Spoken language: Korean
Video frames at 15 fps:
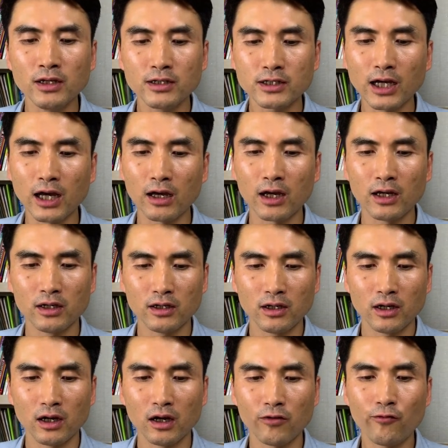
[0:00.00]
자,
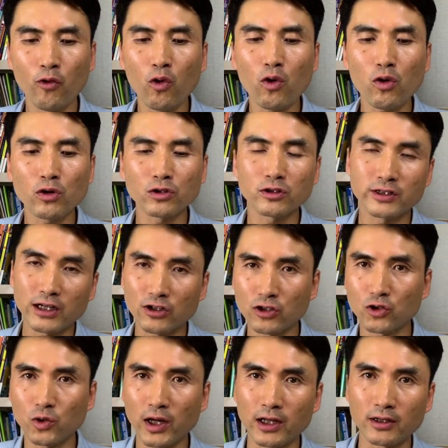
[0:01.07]
어, f 섹션
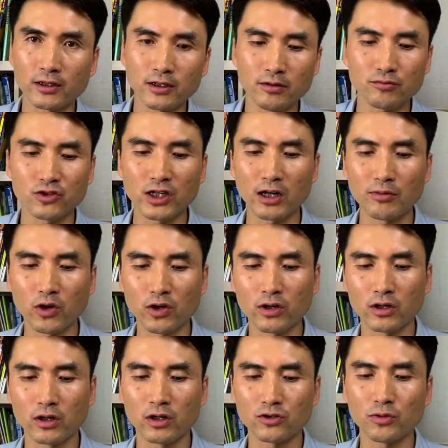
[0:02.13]
쪽에 있는 문장을
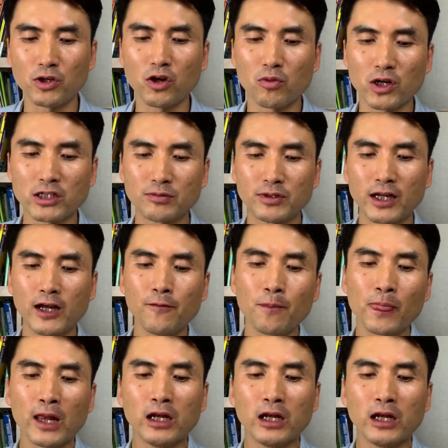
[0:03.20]
몇, 어, 좀 읽어보겠습니다.